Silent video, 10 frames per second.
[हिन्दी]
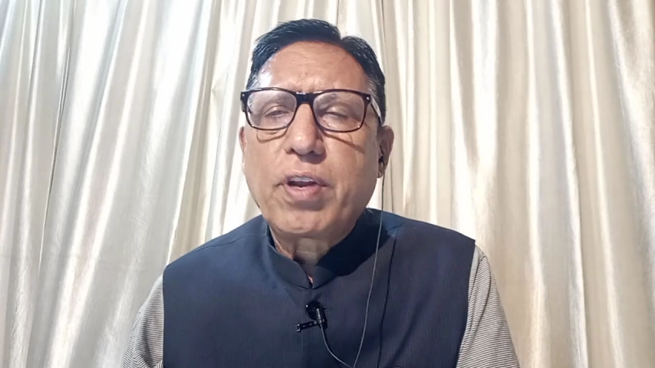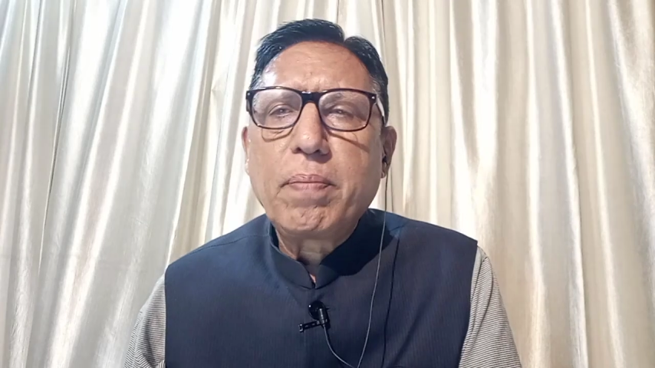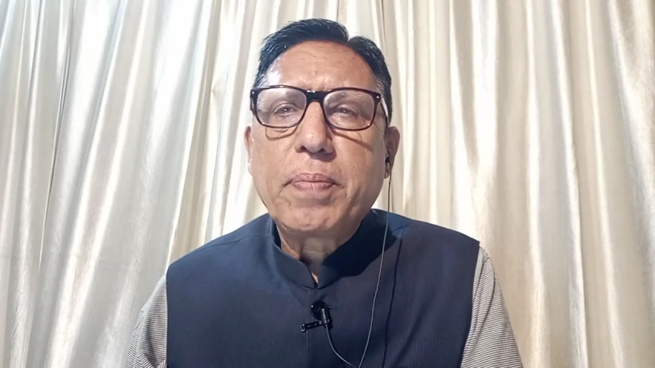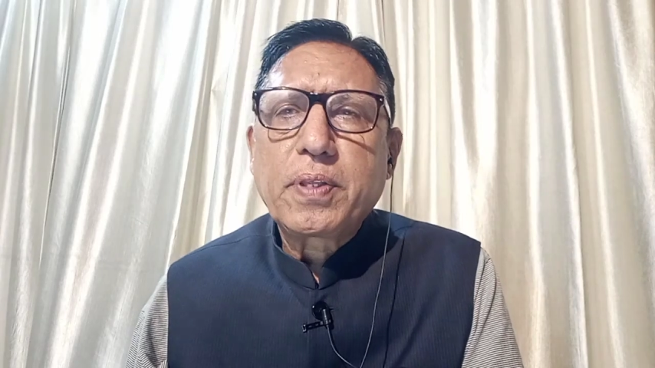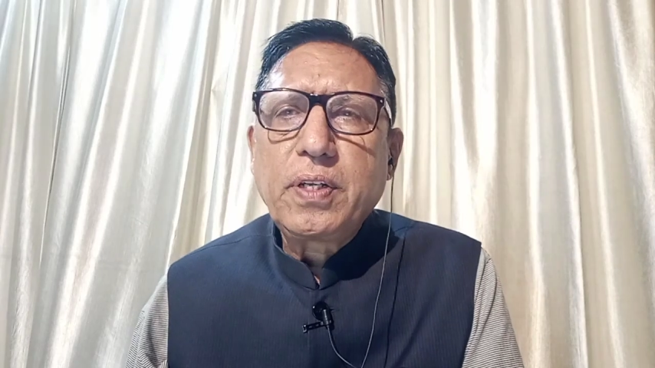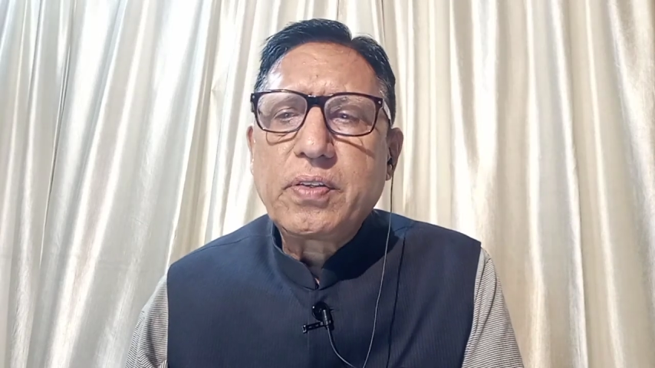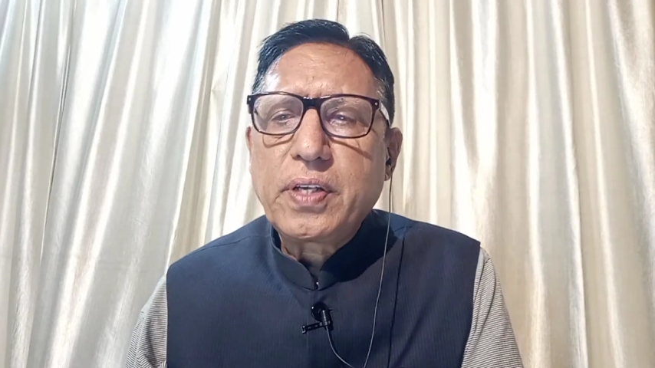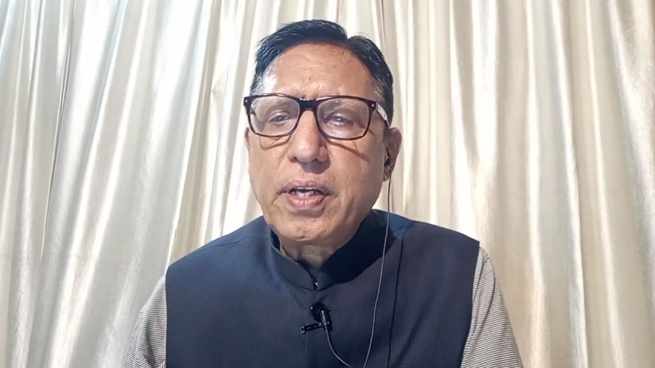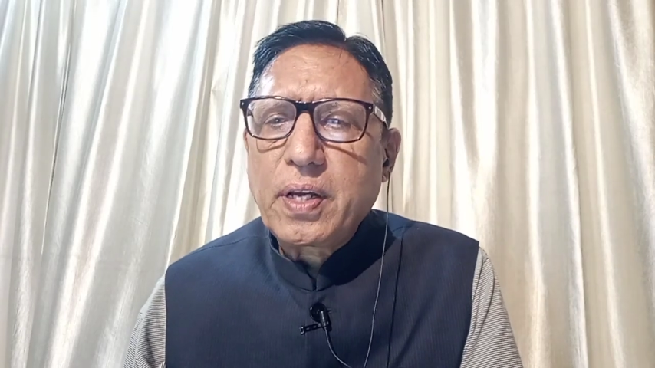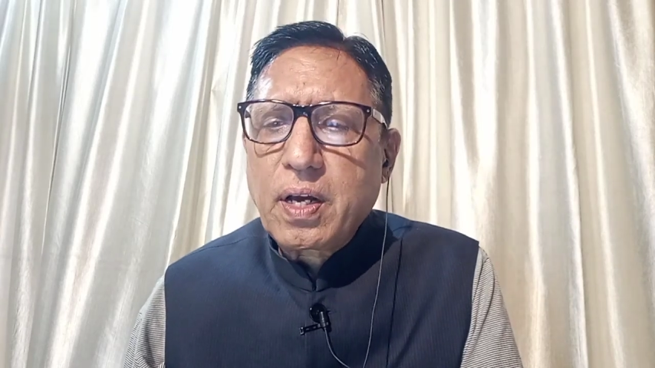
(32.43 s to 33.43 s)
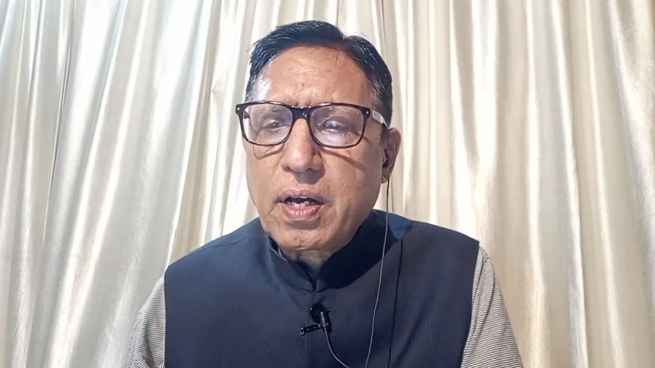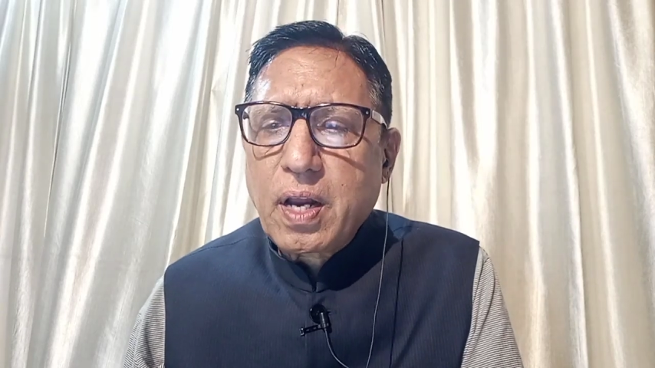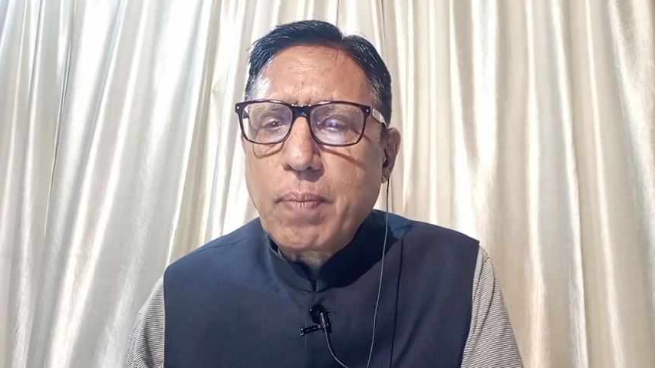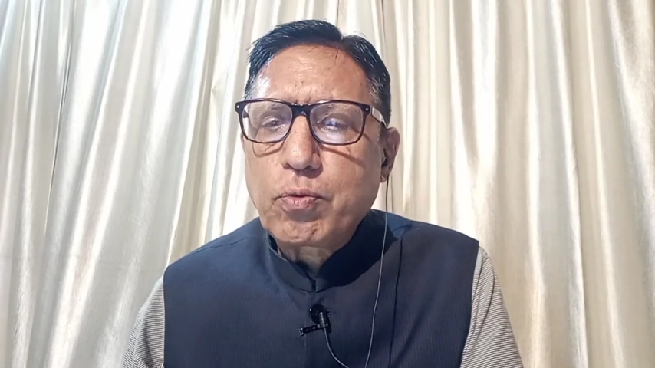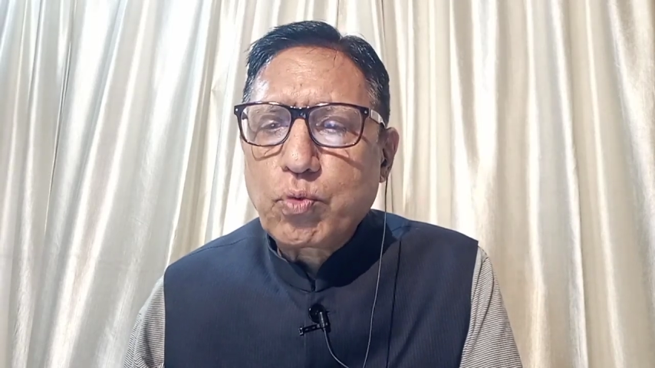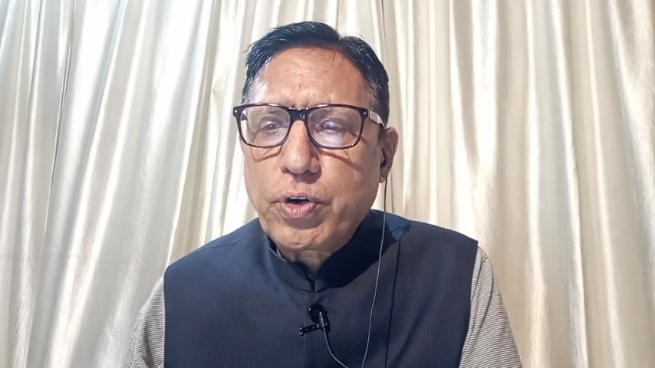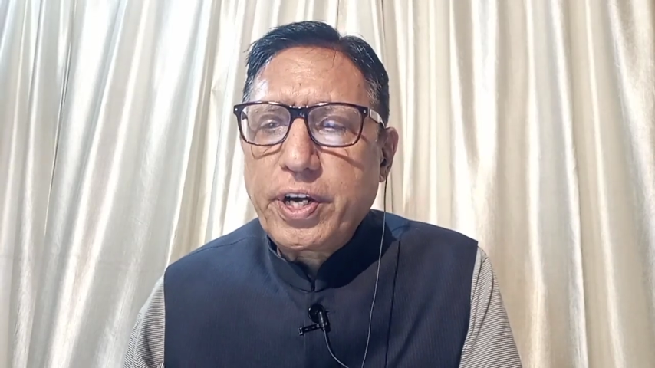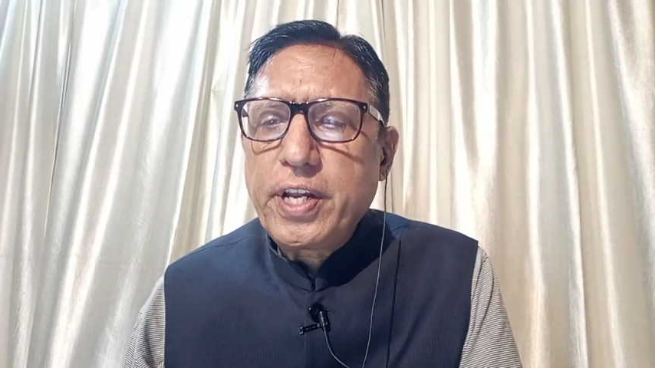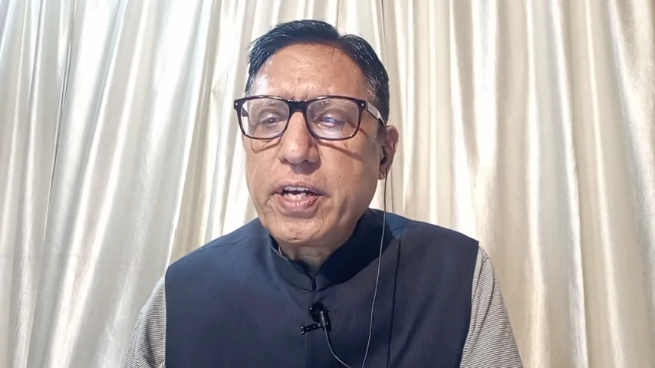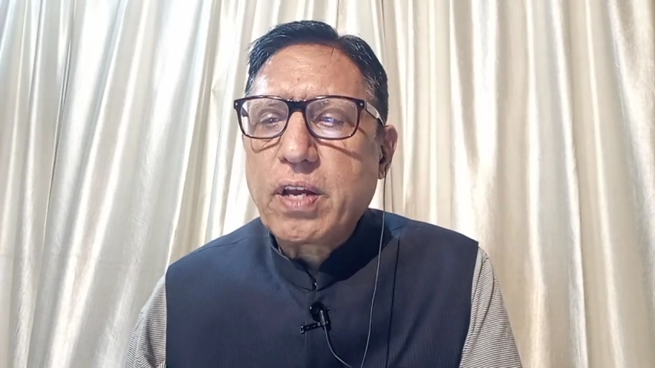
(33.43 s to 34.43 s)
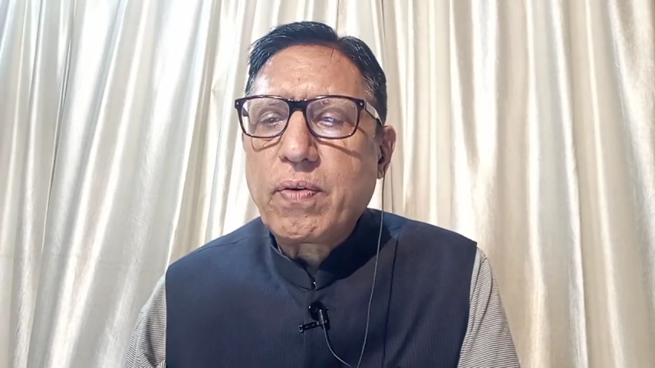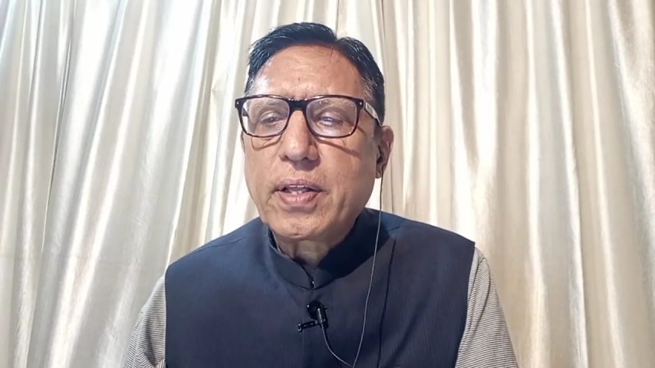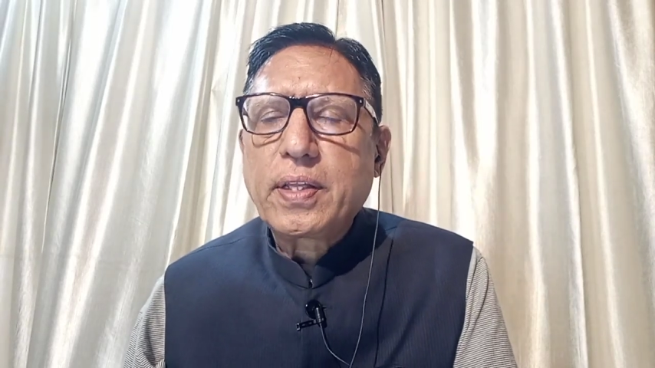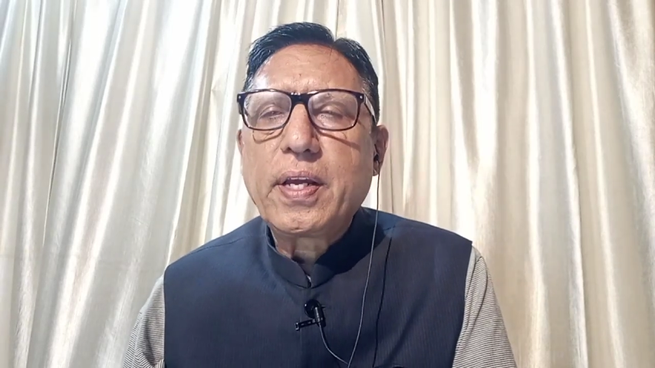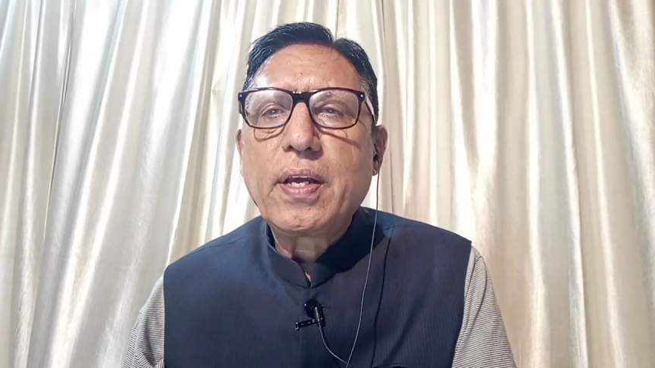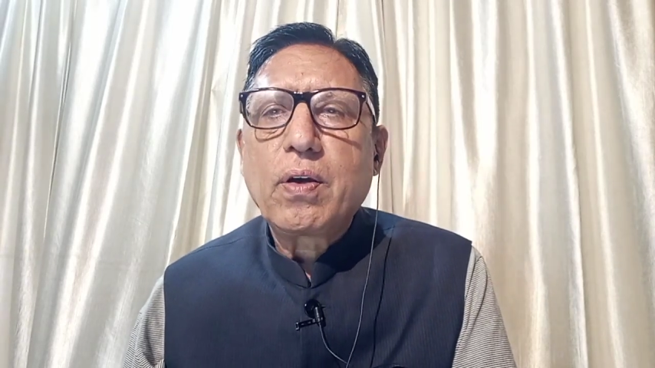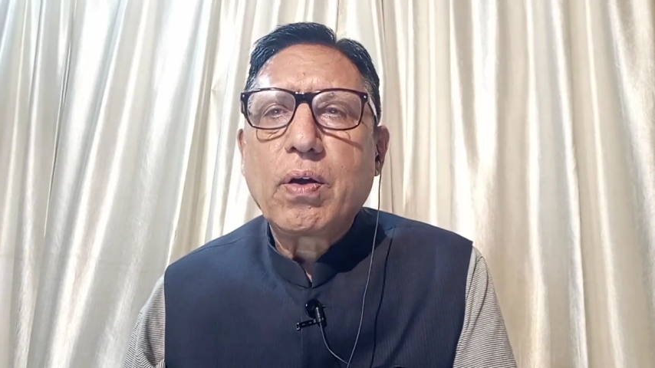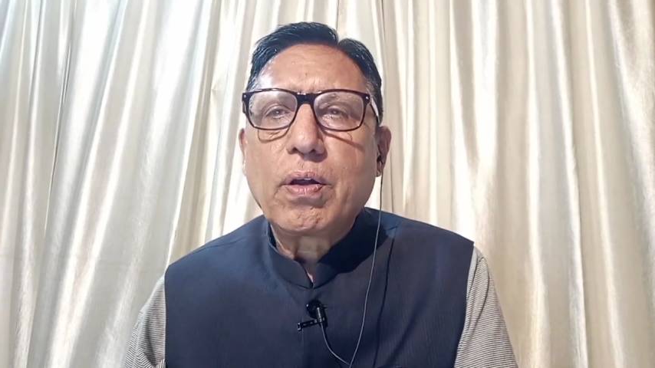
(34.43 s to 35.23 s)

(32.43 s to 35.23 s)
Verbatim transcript: जन्म पत्री से अगर आप उसको रीडिंग करवाते हैं